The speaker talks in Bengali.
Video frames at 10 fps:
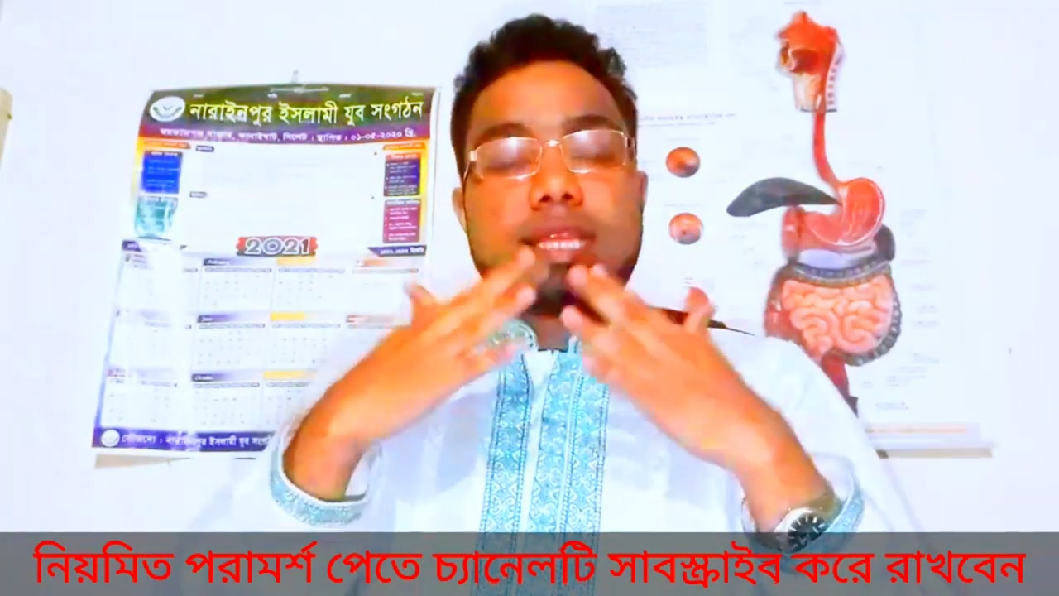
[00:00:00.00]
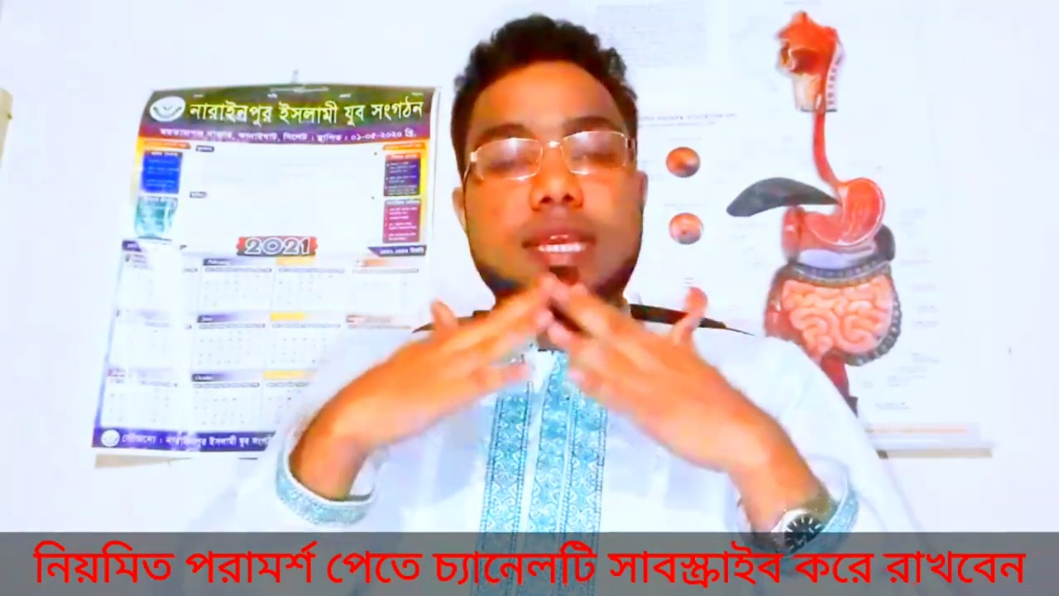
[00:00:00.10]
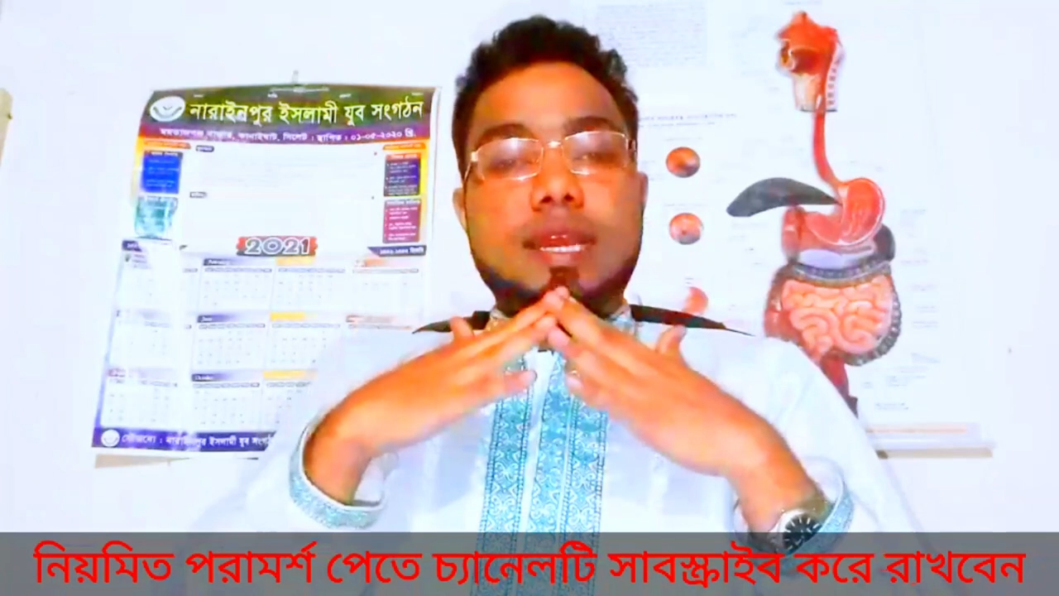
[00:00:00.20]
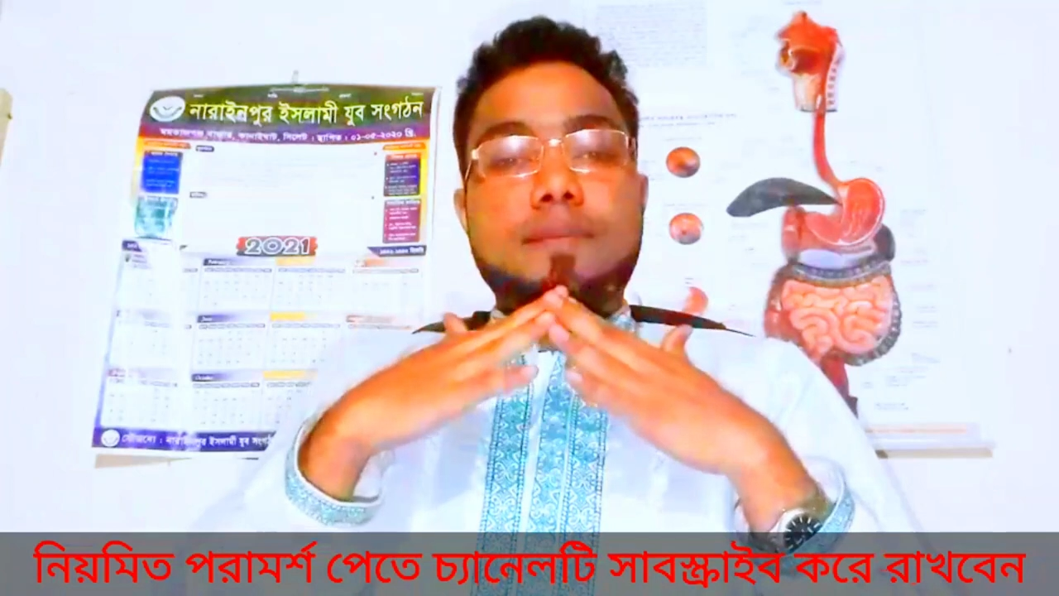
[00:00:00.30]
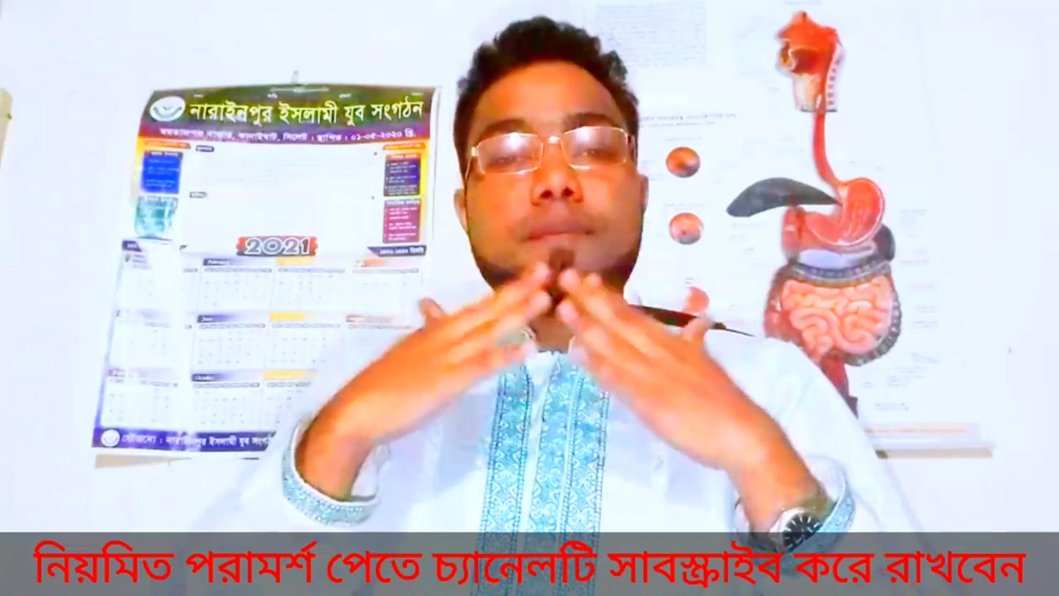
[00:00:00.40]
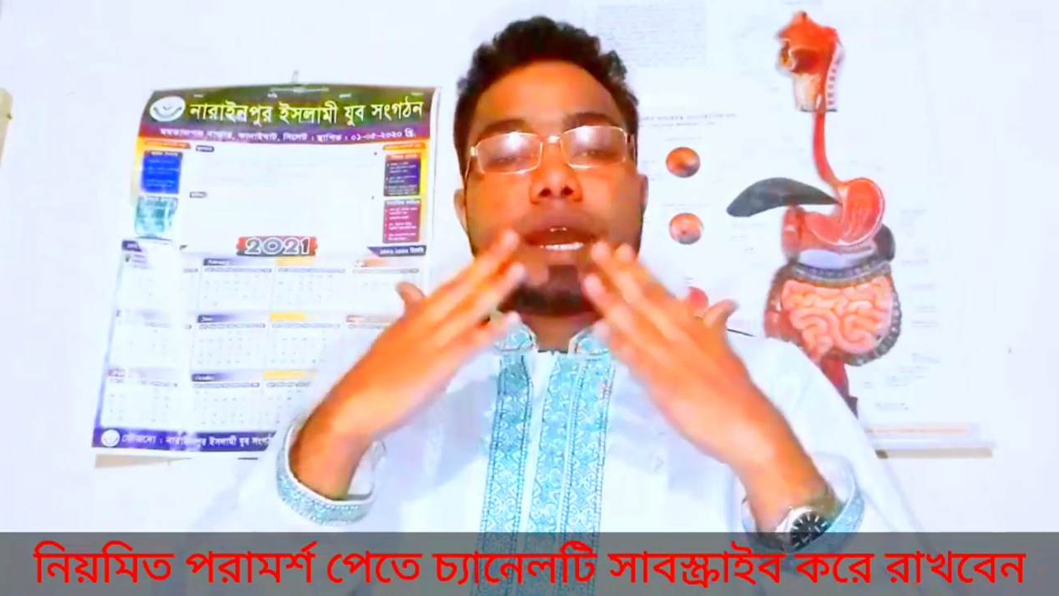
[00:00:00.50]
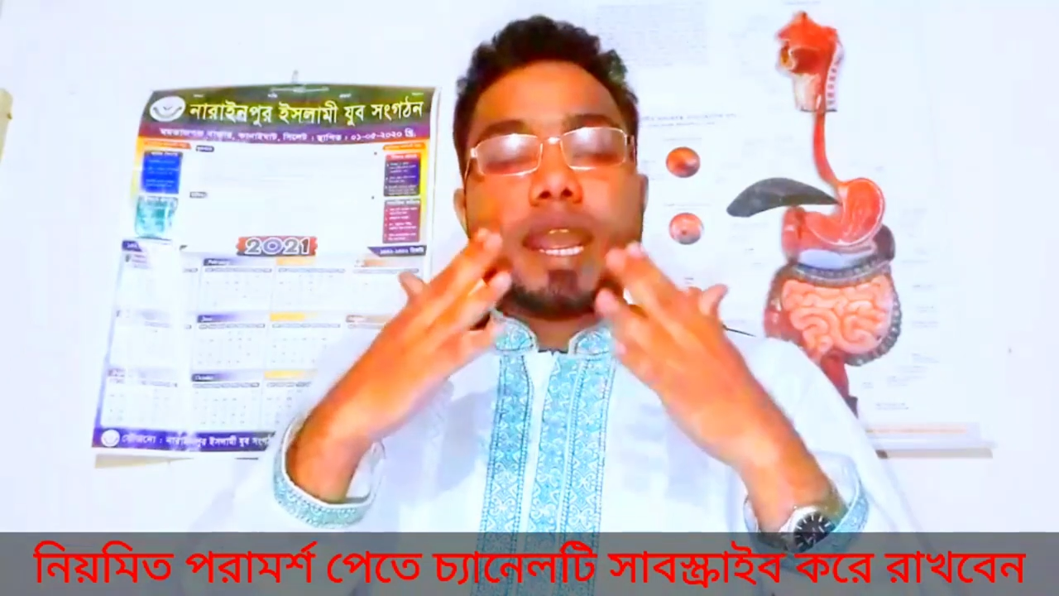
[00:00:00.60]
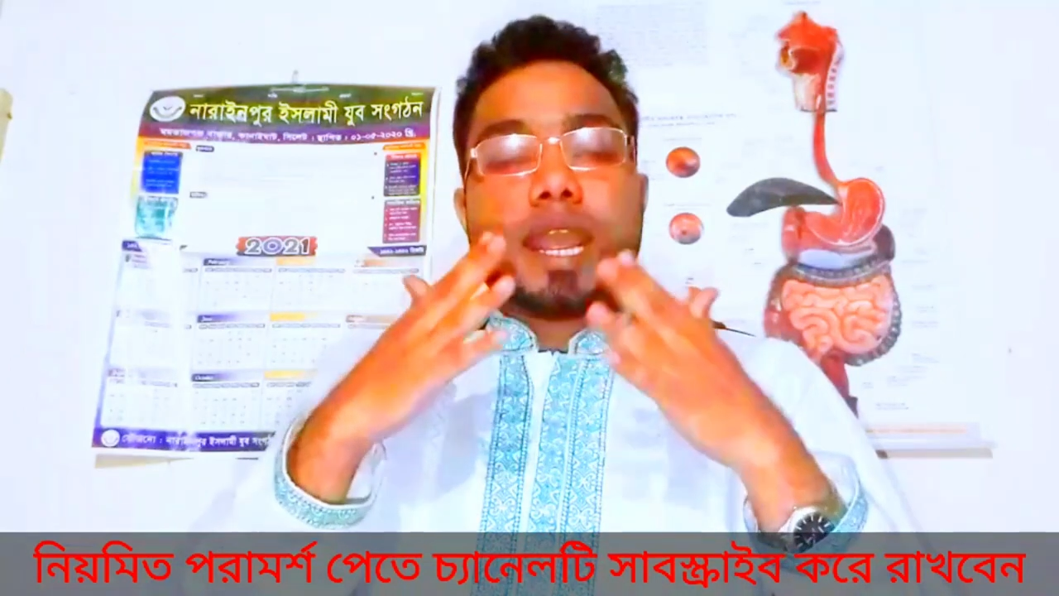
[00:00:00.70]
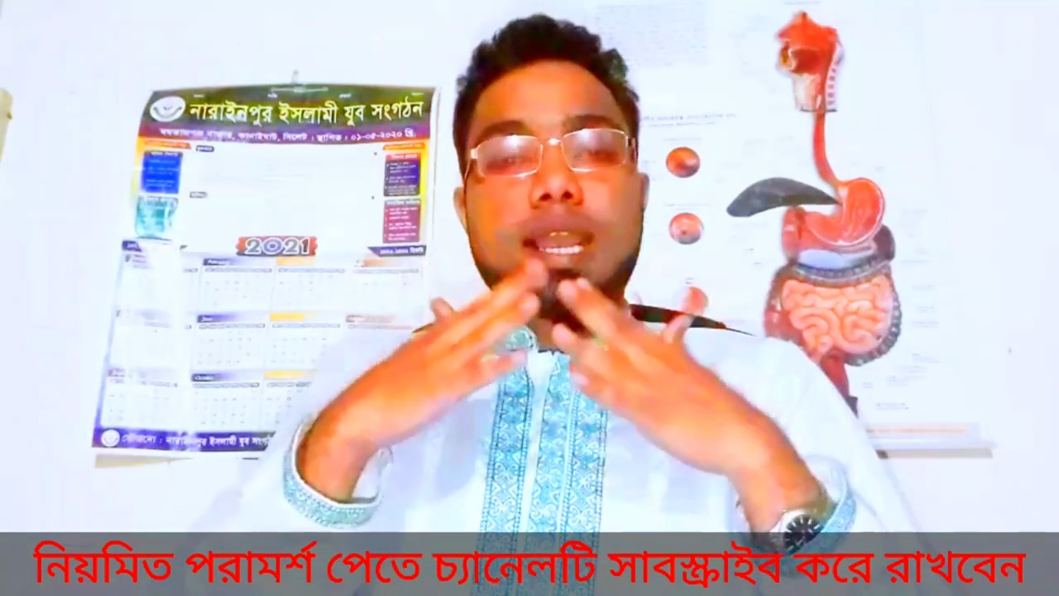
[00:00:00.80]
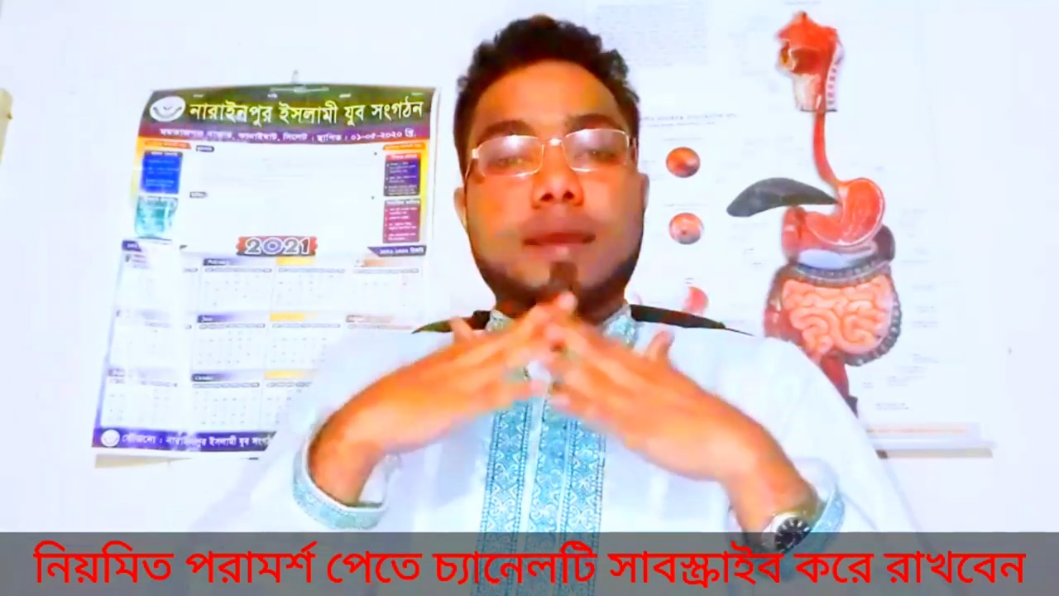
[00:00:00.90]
আধা কাপ বা এক